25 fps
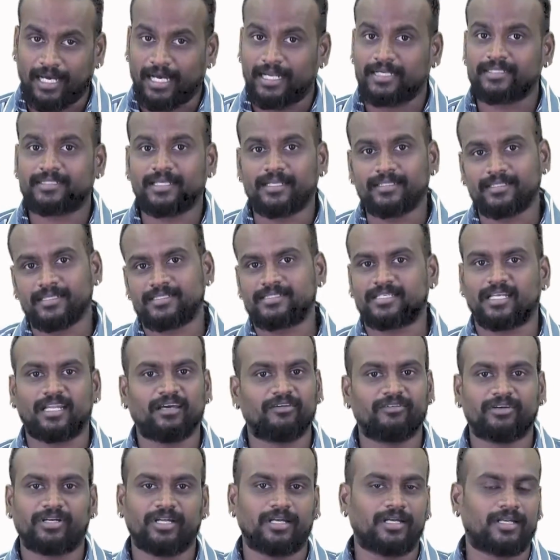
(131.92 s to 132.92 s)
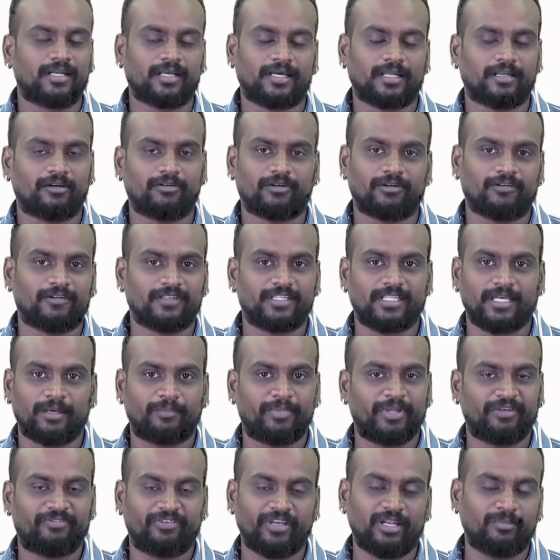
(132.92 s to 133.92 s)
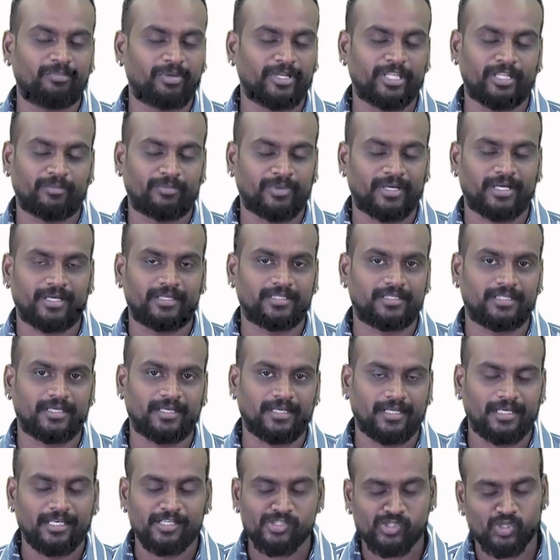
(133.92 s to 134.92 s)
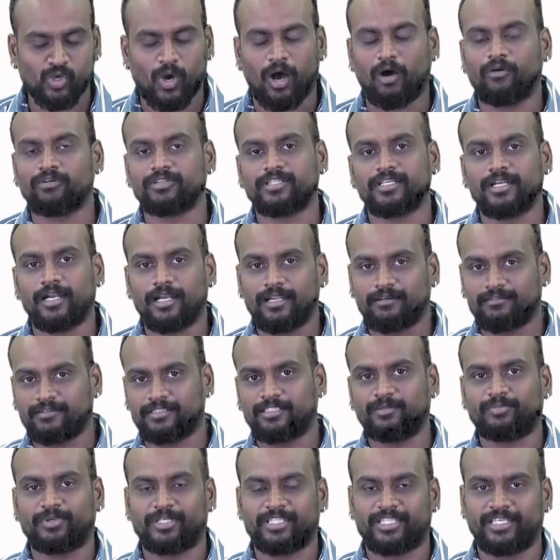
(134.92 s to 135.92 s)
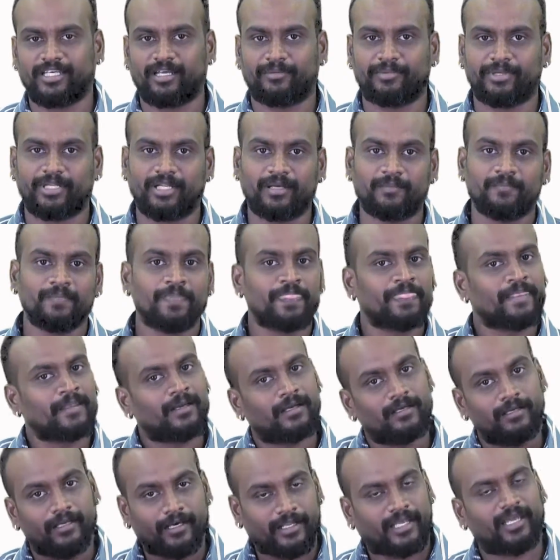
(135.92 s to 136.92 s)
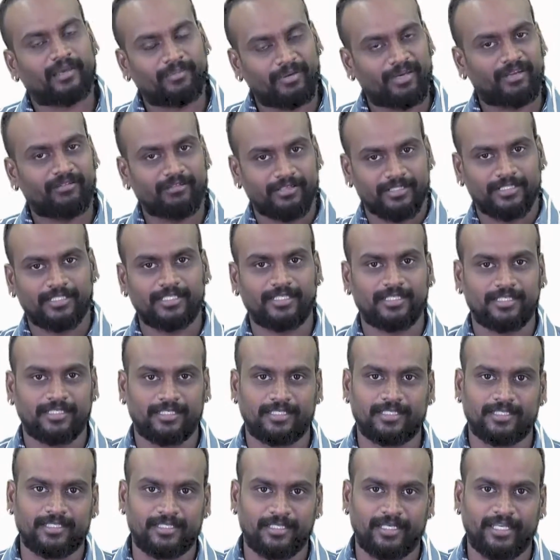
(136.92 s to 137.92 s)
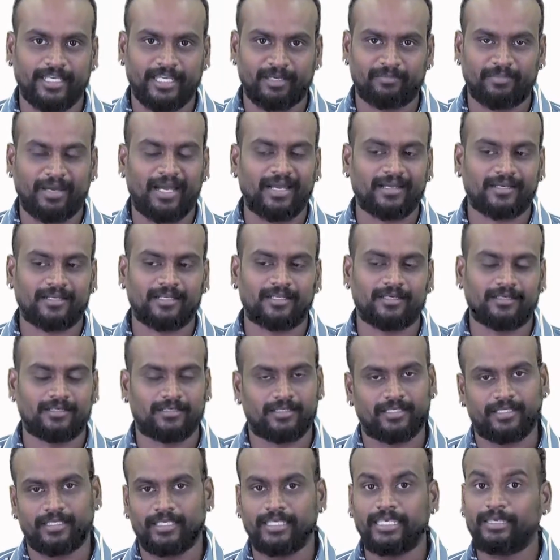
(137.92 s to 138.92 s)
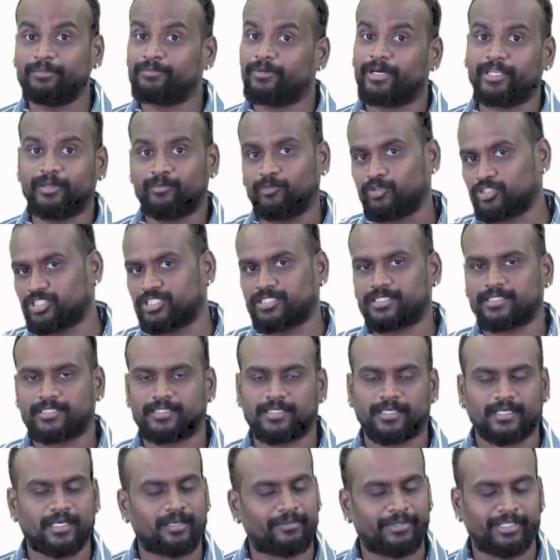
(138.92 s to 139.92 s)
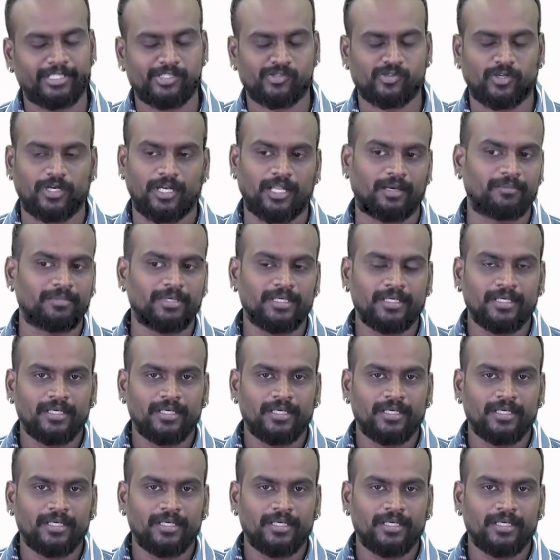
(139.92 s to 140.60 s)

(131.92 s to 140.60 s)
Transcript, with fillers: அடுத்தடுத்து செலவுகள் இருக்கிறவங்க வந்து எப்படி ஃபீல் பண்ணியிருப்பாங்கன்னு தெரில ஸோ அதனால வந்து பார்த்தீங்க அப்படின்னா நிறைய பேர் வந்து இன்னைக்கு பேங்க்கில் ஈ e மாதிரி முச்சிட்டு இருந்தாங்க அப்படின்னு சொல்லலாம்